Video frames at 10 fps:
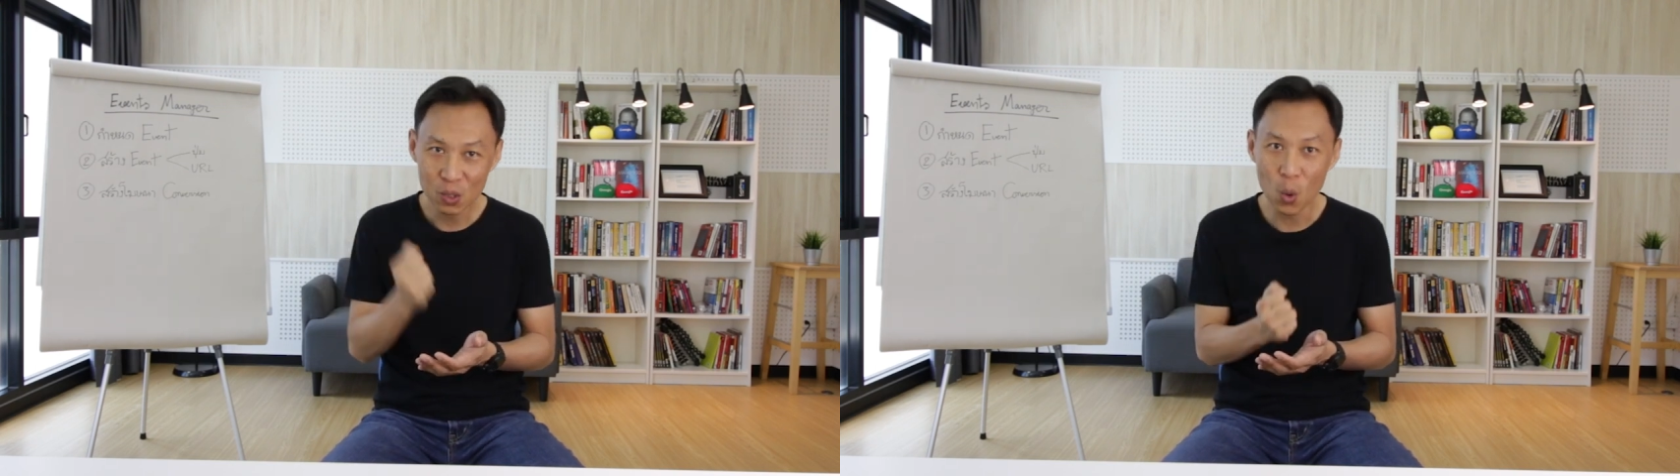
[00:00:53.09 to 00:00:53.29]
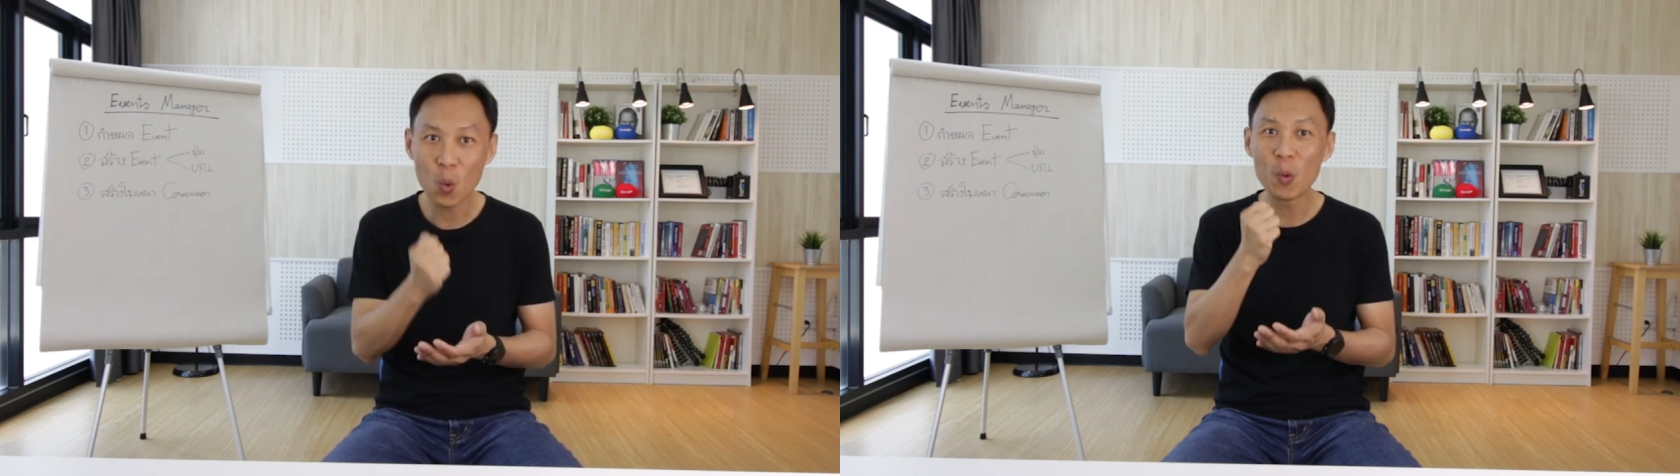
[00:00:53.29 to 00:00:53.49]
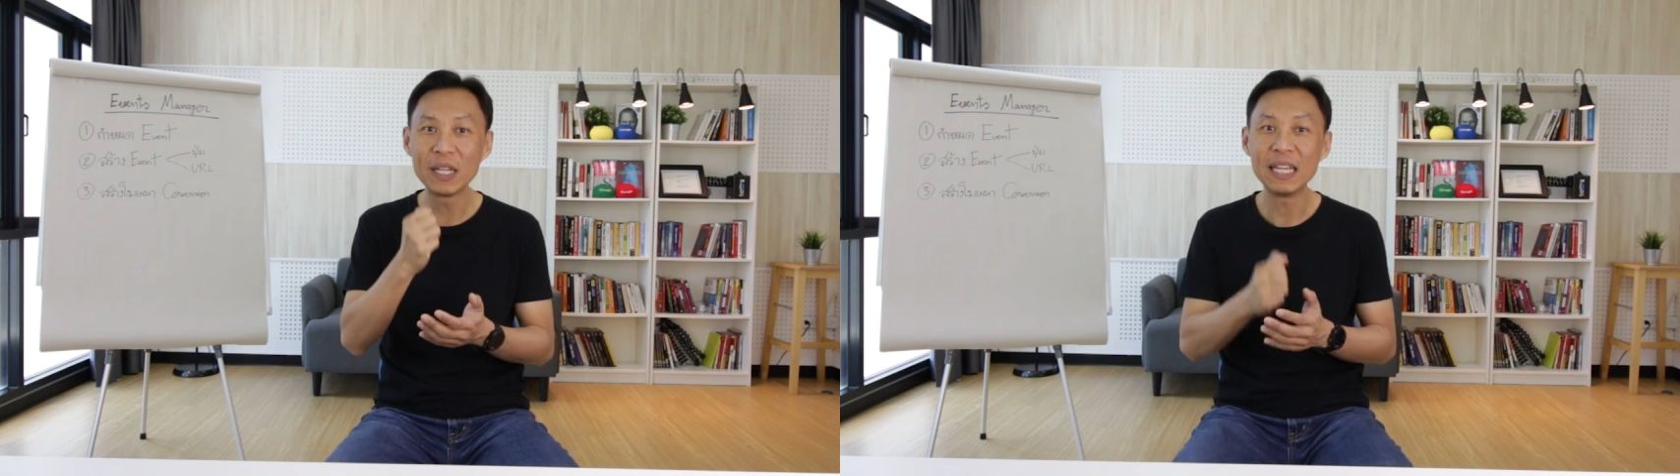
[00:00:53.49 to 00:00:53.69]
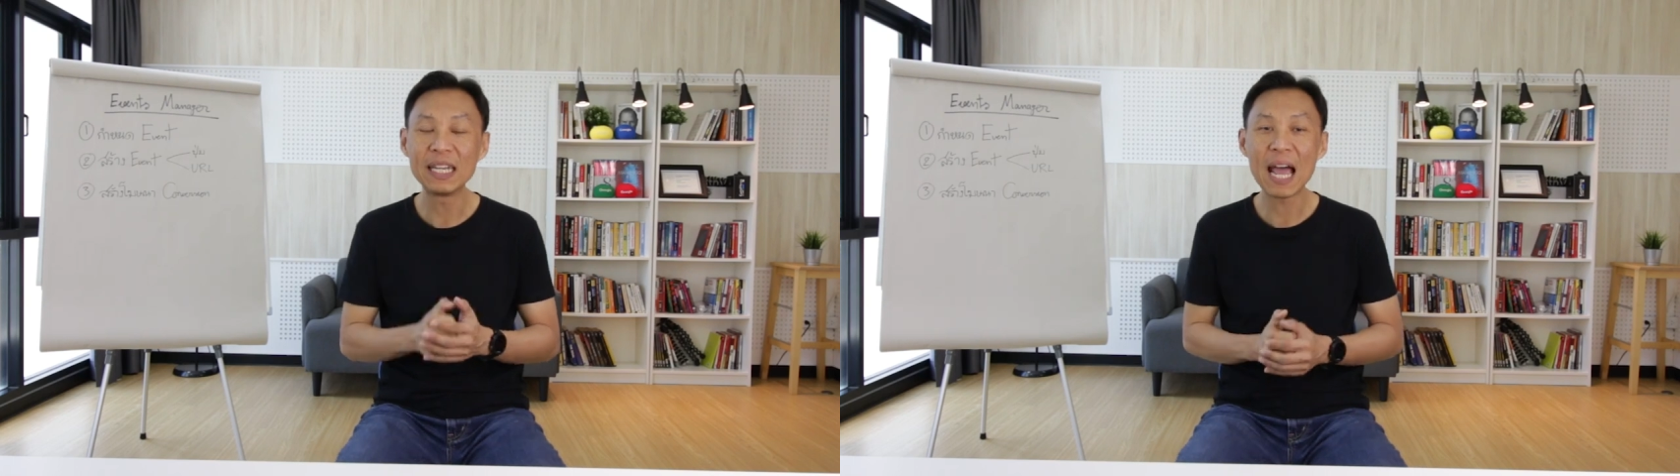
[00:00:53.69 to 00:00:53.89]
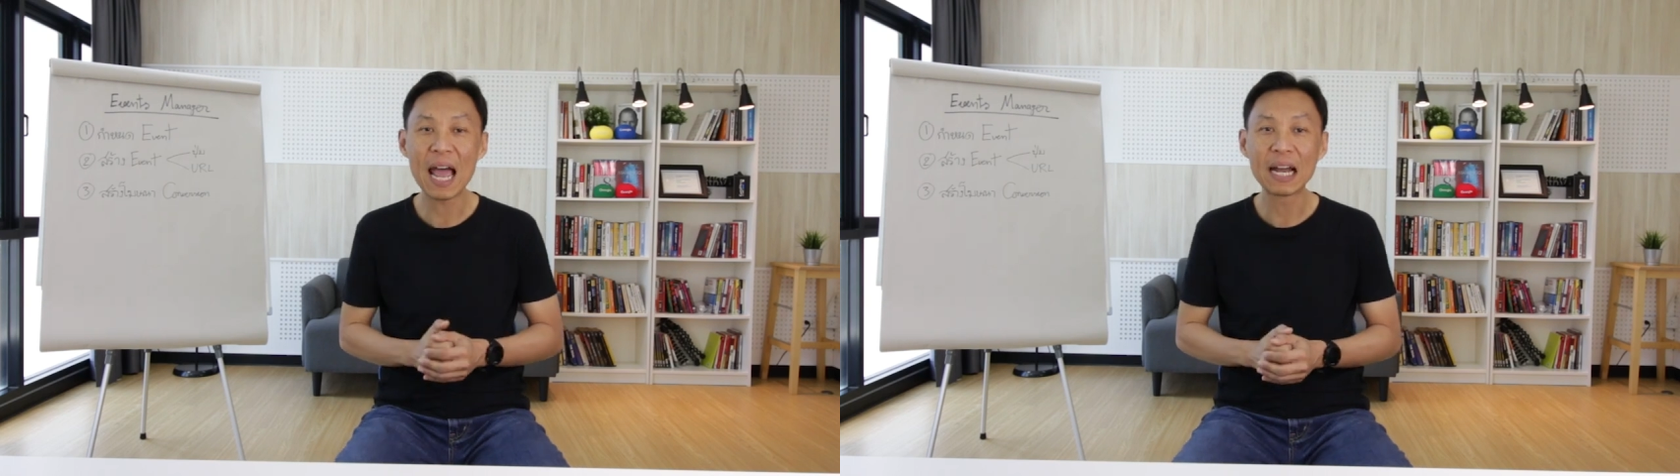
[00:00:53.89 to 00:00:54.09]
ทุกวิ
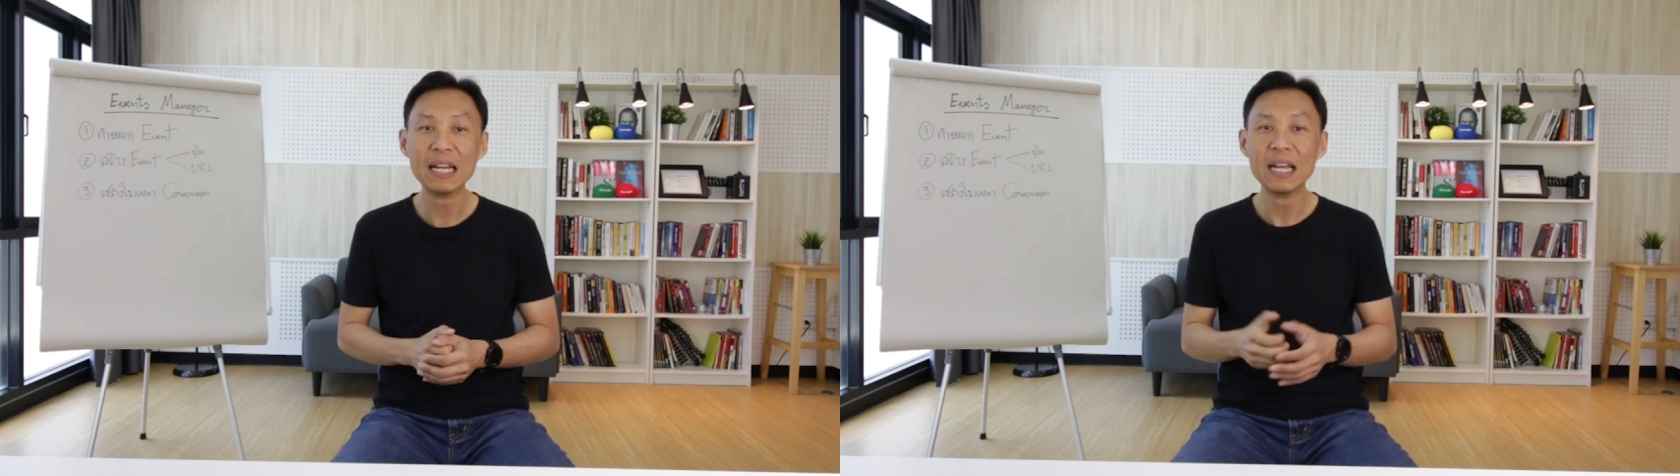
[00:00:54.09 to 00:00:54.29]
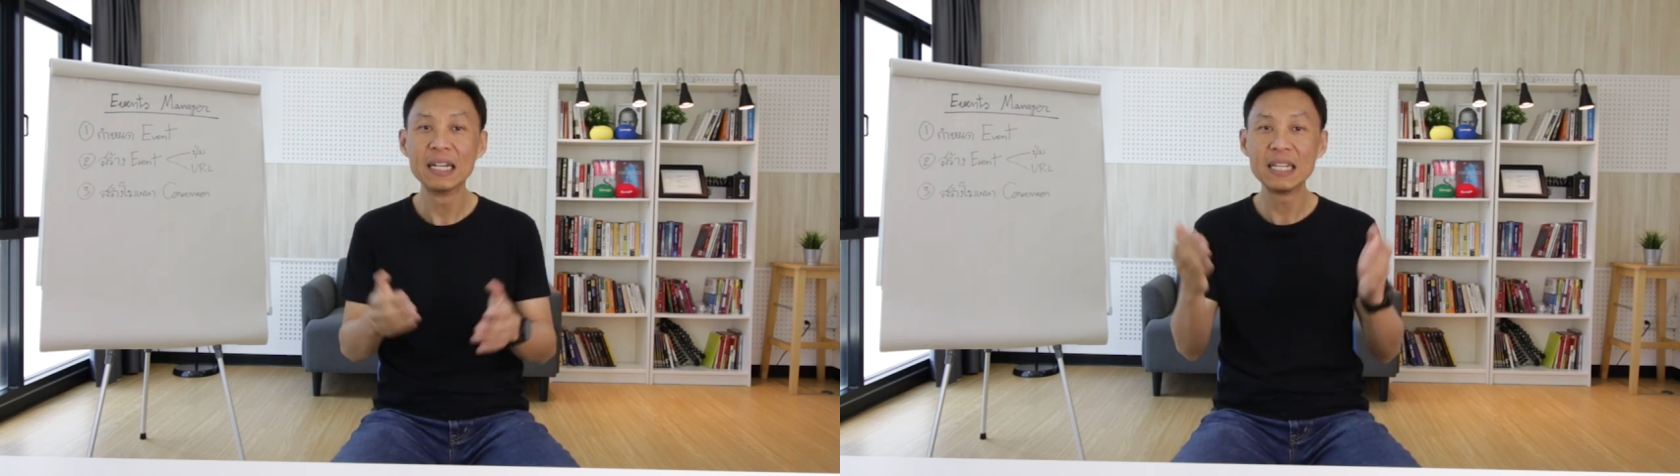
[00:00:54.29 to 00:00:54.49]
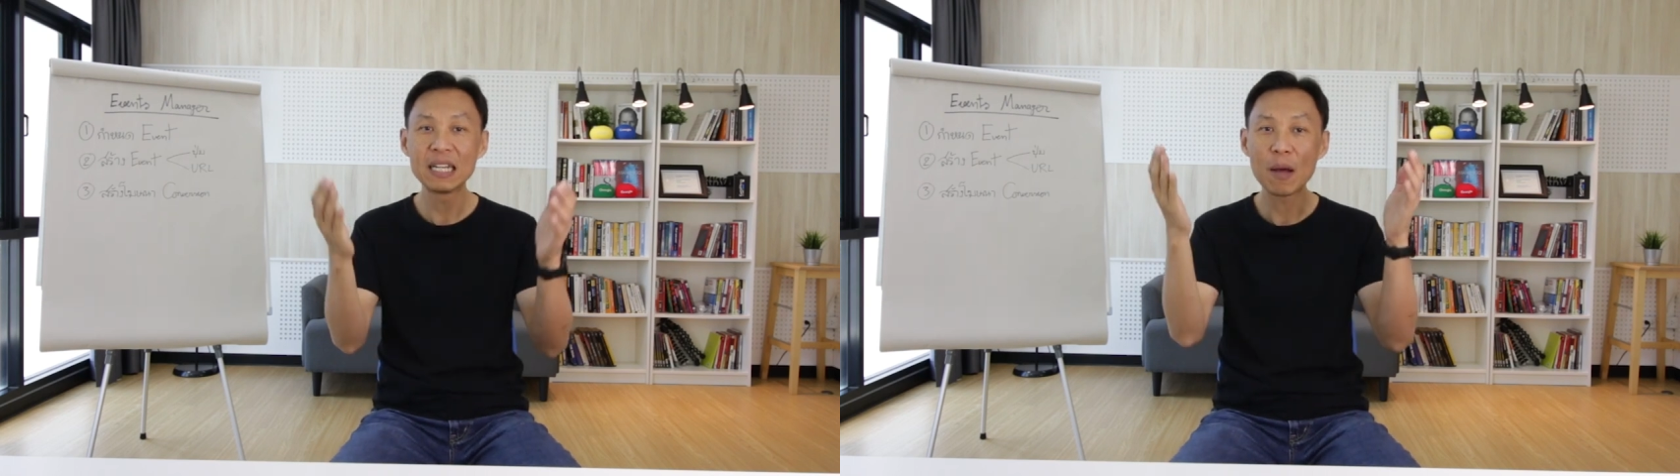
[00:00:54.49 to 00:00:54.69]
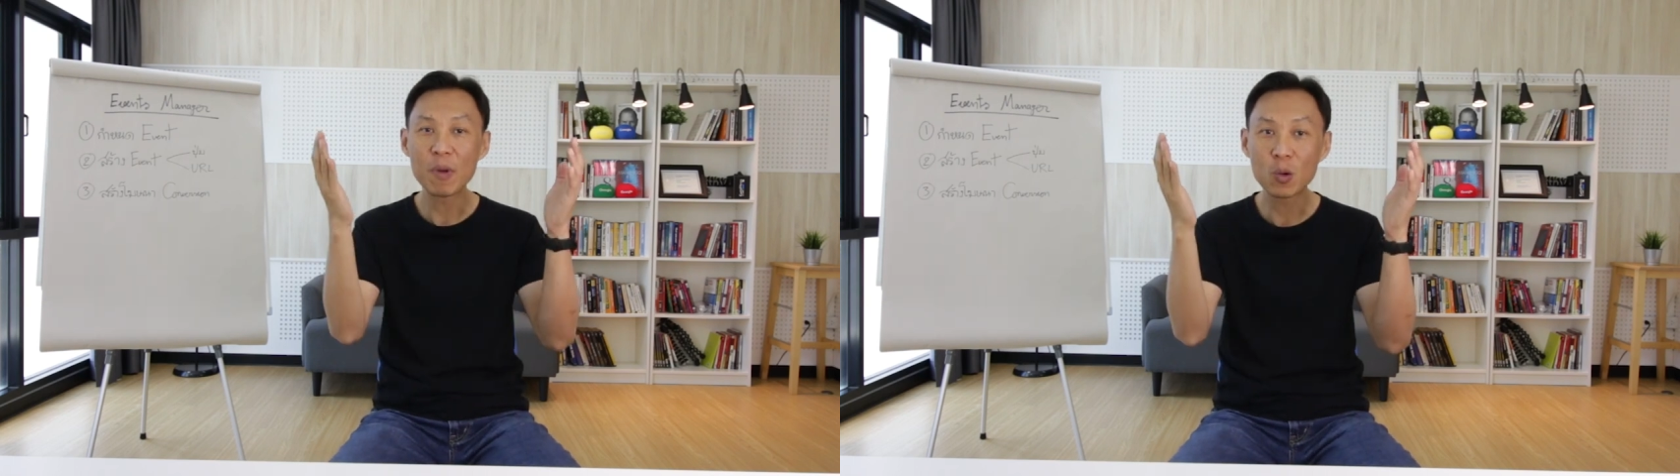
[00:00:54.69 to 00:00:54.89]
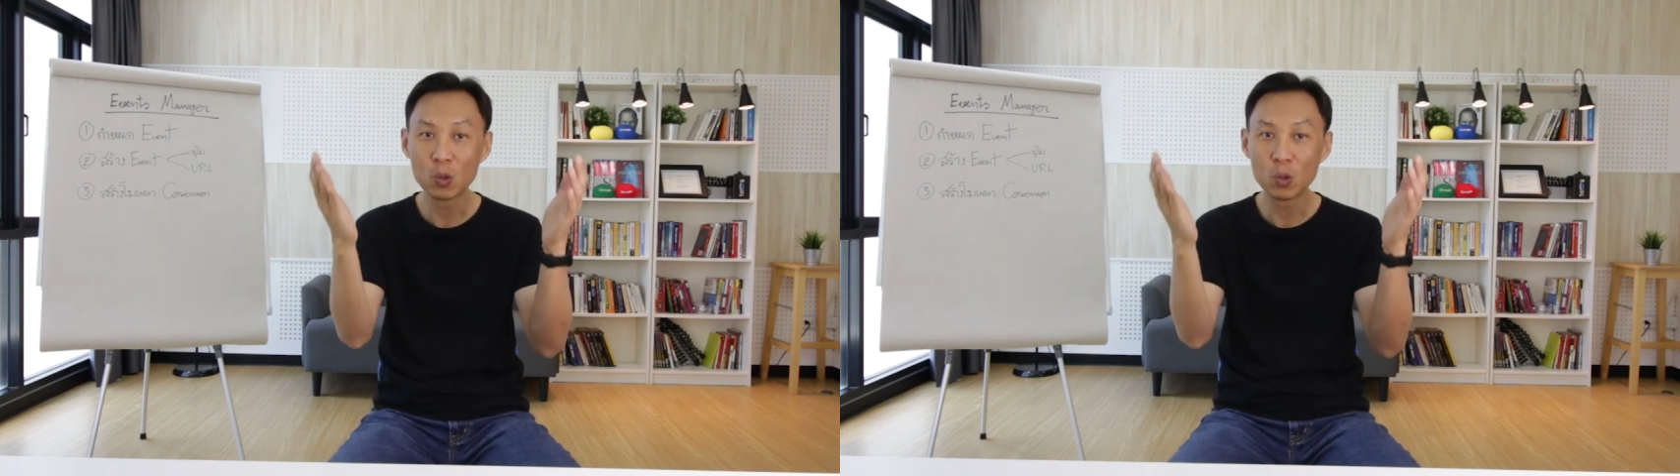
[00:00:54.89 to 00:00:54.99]
ถีทางที่จะทำให้